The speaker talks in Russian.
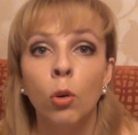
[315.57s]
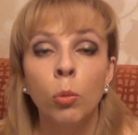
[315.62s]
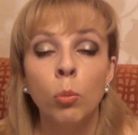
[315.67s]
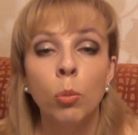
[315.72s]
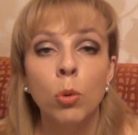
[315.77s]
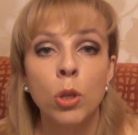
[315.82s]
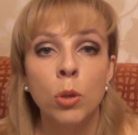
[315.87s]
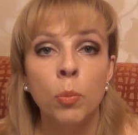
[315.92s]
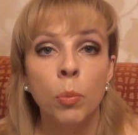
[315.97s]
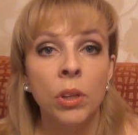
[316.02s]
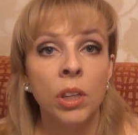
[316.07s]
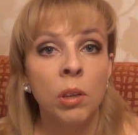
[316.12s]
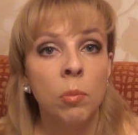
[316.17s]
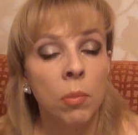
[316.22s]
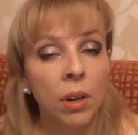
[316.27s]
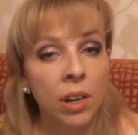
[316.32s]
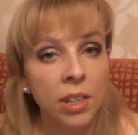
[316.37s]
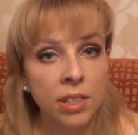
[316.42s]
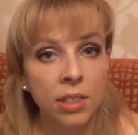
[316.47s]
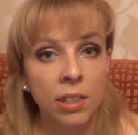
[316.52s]
Он будет
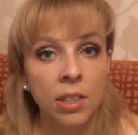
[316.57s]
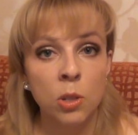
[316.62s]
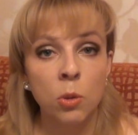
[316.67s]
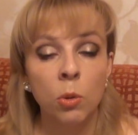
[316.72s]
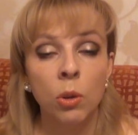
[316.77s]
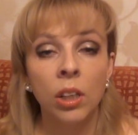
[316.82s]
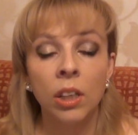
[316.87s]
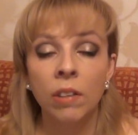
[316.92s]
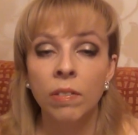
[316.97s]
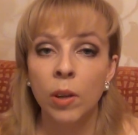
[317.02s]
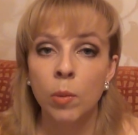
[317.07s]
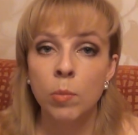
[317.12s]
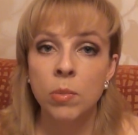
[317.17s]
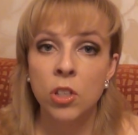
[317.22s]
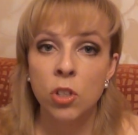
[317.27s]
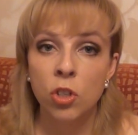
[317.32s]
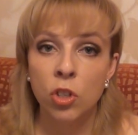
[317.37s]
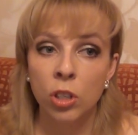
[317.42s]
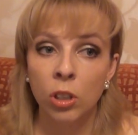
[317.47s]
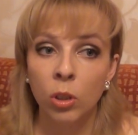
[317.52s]
понимать, насколько вам
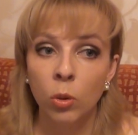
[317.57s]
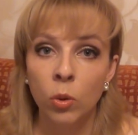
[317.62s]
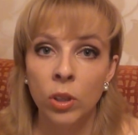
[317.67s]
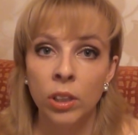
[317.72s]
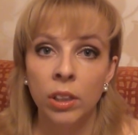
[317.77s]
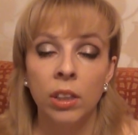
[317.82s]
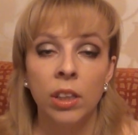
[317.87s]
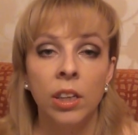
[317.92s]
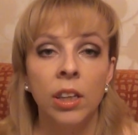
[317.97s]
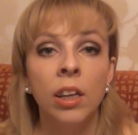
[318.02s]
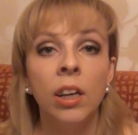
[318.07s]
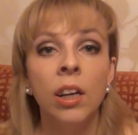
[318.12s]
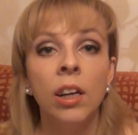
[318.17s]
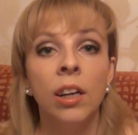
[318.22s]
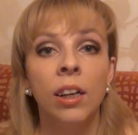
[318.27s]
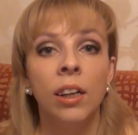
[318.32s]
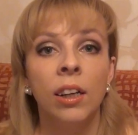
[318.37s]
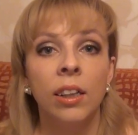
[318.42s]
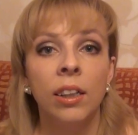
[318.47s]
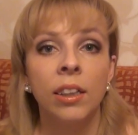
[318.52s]
тяжело и
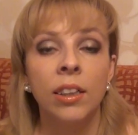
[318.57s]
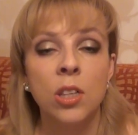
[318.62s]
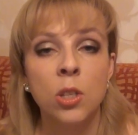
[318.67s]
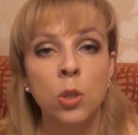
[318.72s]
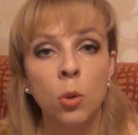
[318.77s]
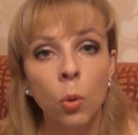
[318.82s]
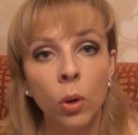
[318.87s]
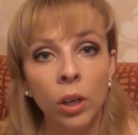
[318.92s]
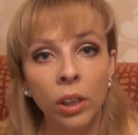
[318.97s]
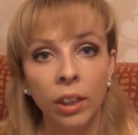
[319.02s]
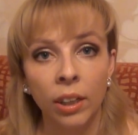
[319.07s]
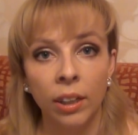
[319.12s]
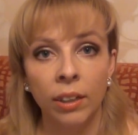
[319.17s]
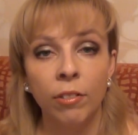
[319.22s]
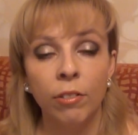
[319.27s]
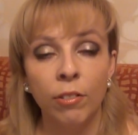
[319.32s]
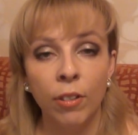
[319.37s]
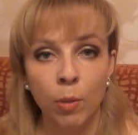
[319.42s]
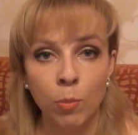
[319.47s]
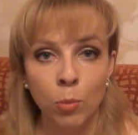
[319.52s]
а, а, насколько
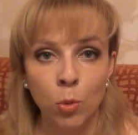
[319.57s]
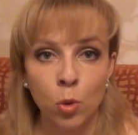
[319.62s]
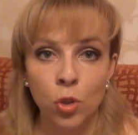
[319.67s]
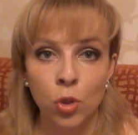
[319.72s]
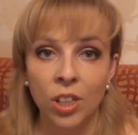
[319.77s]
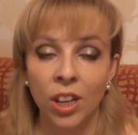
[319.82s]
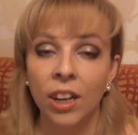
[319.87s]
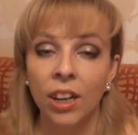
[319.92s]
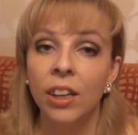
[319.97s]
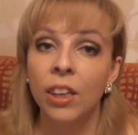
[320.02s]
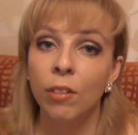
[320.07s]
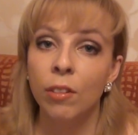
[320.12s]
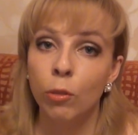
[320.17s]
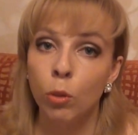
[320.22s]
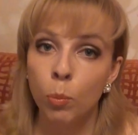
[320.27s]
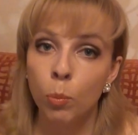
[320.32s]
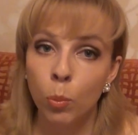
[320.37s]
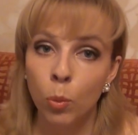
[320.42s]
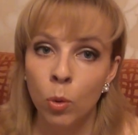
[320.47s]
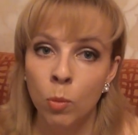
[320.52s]
вам нужна
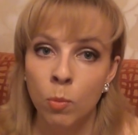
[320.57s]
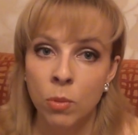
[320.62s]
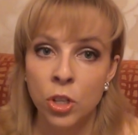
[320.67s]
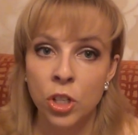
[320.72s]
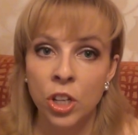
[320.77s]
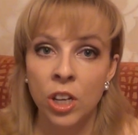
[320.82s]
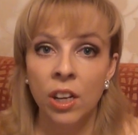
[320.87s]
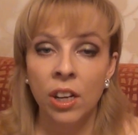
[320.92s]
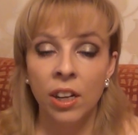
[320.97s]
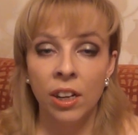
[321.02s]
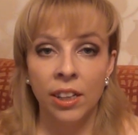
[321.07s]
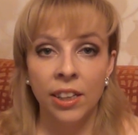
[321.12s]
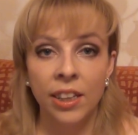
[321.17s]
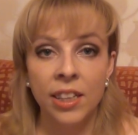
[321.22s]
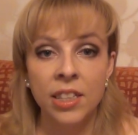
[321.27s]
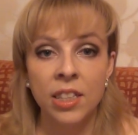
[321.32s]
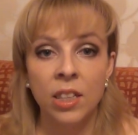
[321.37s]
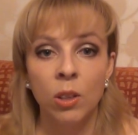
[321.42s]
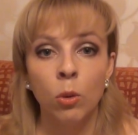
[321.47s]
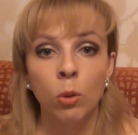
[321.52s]
его помощь,
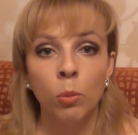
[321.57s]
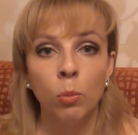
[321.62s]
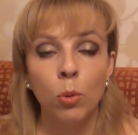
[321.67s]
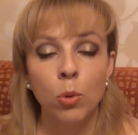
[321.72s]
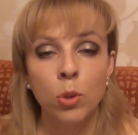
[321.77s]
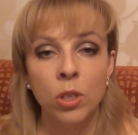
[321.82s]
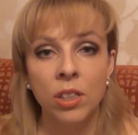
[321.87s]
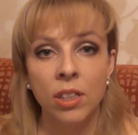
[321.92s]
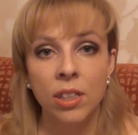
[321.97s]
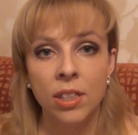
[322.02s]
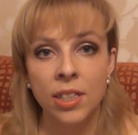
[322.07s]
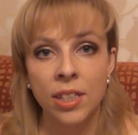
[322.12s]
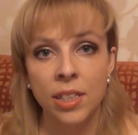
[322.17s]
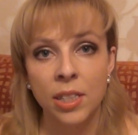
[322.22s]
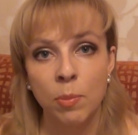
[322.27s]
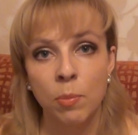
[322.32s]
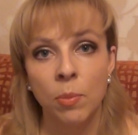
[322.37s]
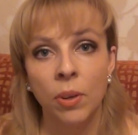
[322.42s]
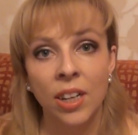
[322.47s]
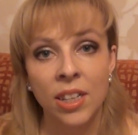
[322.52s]
если он будет э, с
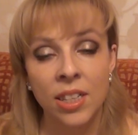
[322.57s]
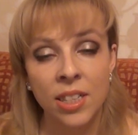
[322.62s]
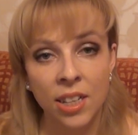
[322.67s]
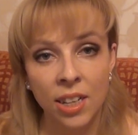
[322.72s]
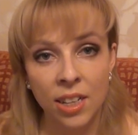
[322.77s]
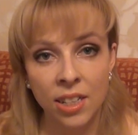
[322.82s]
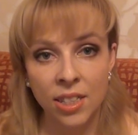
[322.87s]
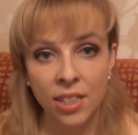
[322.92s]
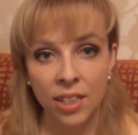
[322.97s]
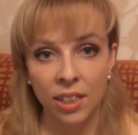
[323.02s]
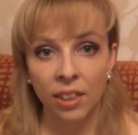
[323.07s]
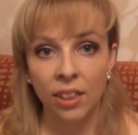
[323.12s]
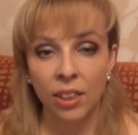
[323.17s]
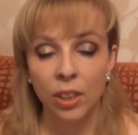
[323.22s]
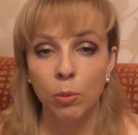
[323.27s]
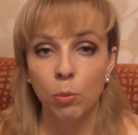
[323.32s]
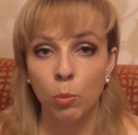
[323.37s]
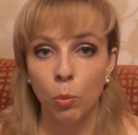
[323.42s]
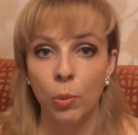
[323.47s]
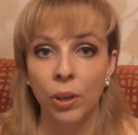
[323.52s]
этим касаться, к
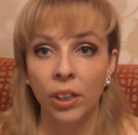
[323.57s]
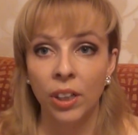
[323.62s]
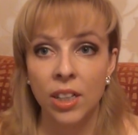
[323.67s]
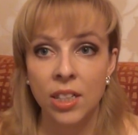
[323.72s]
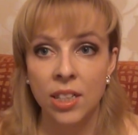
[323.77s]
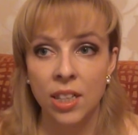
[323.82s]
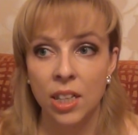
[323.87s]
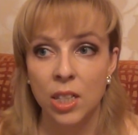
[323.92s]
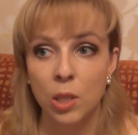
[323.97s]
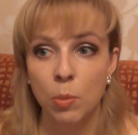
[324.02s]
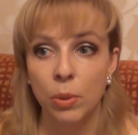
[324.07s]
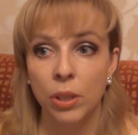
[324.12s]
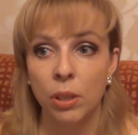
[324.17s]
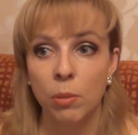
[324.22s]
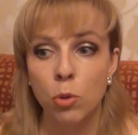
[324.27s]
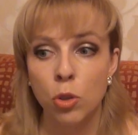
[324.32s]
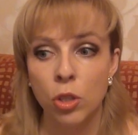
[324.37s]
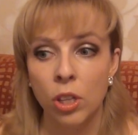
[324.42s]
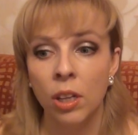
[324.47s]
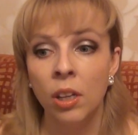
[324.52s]
этому прикасаться,
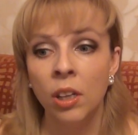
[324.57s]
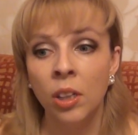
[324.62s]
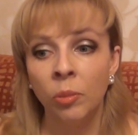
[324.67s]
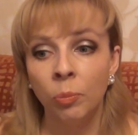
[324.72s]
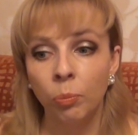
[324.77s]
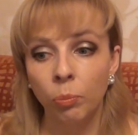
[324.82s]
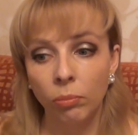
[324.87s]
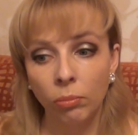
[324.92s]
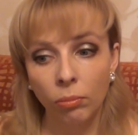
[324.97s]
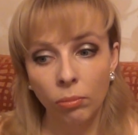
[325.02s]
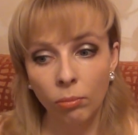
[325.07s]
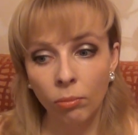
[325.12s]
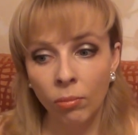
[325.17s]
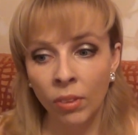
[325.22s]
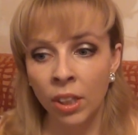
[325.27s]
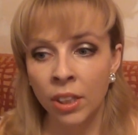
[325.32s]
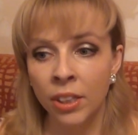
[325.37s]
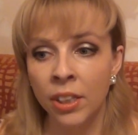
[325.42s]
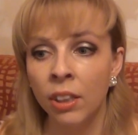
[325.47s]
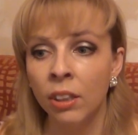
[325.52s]
потому что
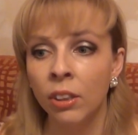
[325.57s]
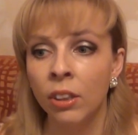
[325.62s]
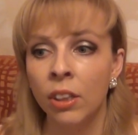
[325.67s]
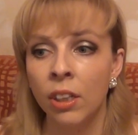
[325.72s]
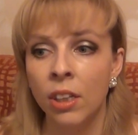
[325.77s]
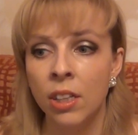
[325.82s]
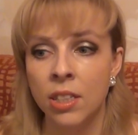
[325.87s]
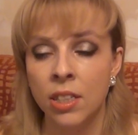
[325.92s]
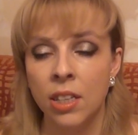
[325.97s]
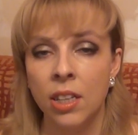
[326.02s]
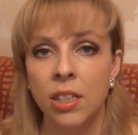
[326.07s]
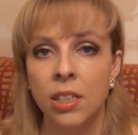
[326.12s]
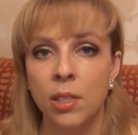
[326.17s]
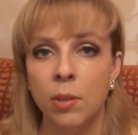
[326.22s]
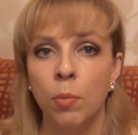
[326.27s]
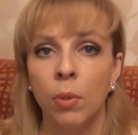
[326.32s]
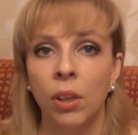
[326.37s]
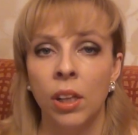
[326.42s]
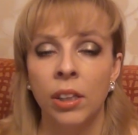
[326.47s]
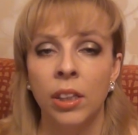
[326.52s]
Некоторые,
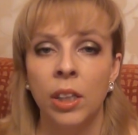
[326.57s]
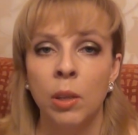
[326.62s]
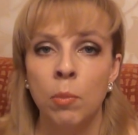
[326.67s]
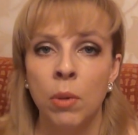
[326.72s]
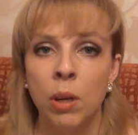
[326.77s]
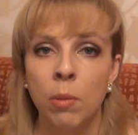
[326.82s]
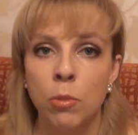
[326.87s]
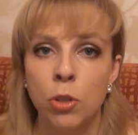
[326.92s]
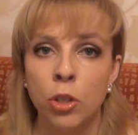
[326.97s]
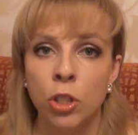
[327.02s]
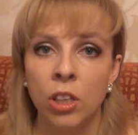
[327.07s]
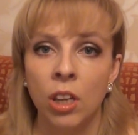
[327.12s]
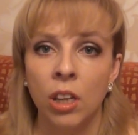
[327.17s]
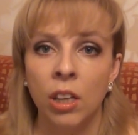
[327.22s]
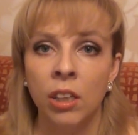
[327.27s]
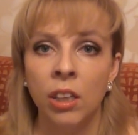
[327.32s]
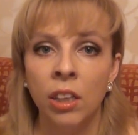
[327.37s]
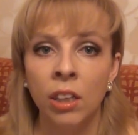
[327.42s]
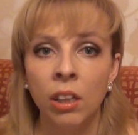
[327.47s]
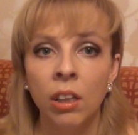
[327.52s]
знаете, молодые мамочки,
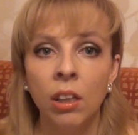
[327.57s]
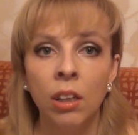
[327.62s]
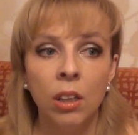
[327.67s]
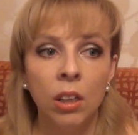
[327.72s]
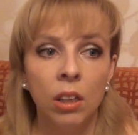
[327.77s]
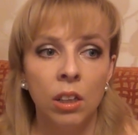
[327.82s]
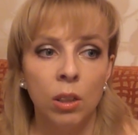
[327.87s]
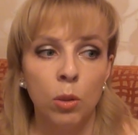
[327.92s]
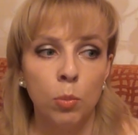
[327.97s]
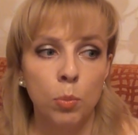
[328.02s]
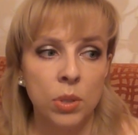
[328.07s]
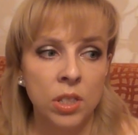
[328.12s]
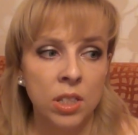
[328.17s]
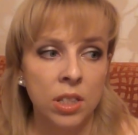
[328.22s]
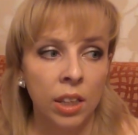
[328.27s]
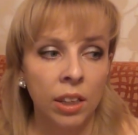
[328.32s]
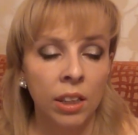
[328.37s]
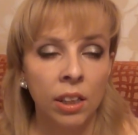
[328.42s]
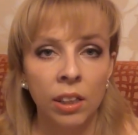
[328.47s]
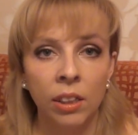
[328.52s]
они э,
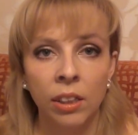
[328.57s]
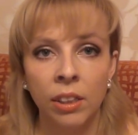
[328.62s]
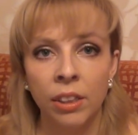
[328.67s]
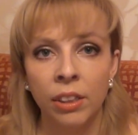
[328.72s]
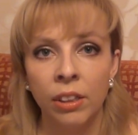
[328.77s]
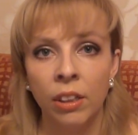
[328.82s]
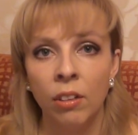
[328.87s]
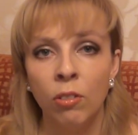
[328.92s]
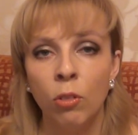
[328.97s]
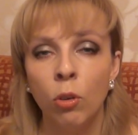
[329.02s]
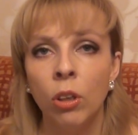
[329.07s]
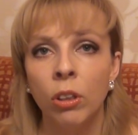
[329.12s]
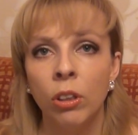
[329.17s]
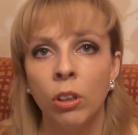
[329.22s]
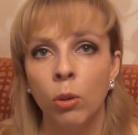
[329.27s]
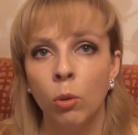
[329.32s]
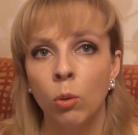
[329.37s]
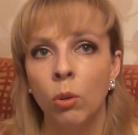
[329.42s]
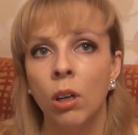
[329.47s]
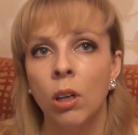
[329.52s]
постоянно
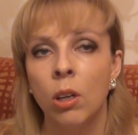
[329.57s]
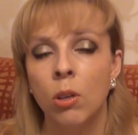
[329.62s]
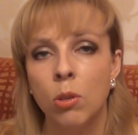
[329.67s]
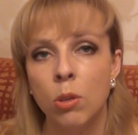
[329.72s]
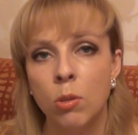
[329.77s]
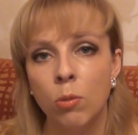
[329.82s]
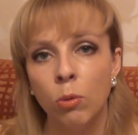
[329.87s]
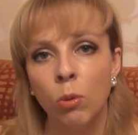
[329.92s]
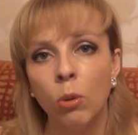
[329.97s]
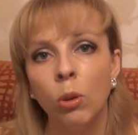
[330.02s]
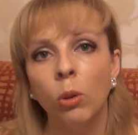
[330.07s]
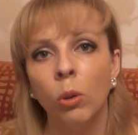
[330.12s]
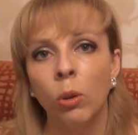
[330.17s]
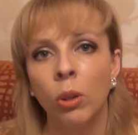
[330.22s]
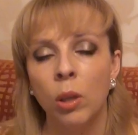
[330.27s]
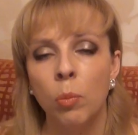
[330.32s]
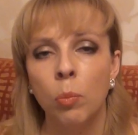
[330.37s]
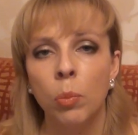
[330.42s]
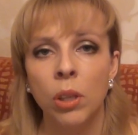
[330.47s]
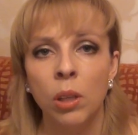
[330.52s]
недовольны, ругаются. Вот
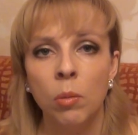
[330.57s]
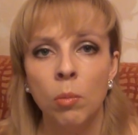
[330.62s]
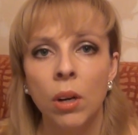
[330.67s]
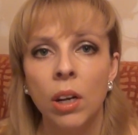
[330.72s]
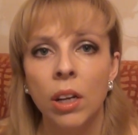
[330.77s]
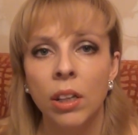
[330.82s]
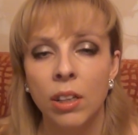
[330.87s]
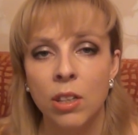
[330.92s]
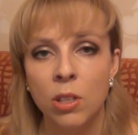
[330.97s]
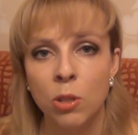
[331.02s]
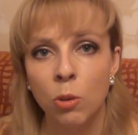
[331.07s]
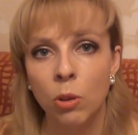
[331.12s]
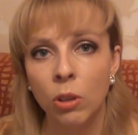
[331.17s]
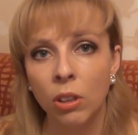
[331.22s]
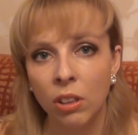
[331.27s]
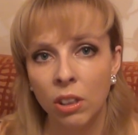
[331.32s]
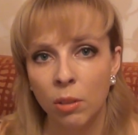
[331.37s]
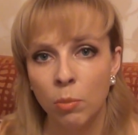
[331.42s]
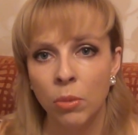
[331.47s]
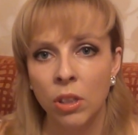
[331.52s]
он не понимает,
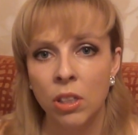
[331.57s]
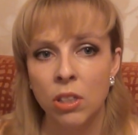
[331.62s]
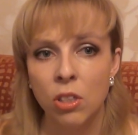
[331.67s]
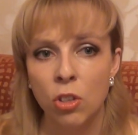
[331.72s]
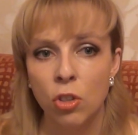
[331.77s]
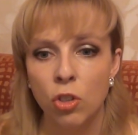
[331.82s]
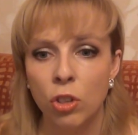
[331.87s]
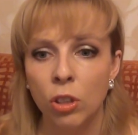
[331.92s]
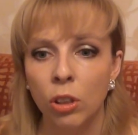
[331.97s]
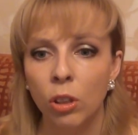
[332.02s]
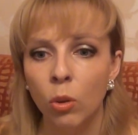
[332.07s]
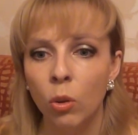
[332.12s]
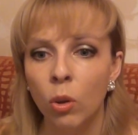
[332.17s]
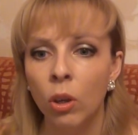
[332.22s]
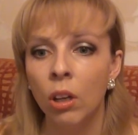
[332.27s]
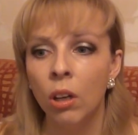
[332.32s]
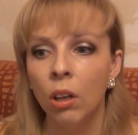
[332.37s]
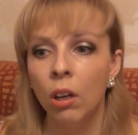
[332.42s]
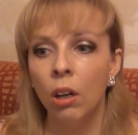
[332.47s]
насколько мне тяжело,